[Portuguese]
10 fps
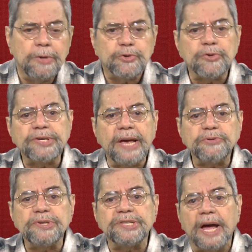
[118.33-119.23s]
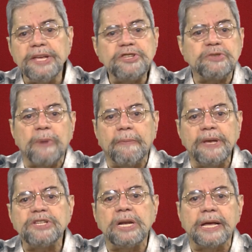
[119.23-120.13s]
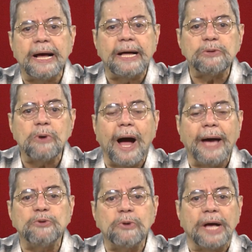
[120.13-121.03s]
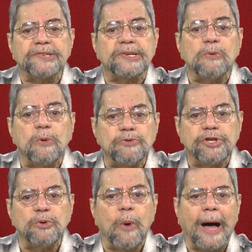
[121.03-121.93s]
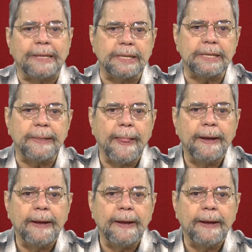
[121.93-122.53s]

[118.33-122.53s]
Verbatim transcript: Sucesso está intimamente ligado à educação continuada.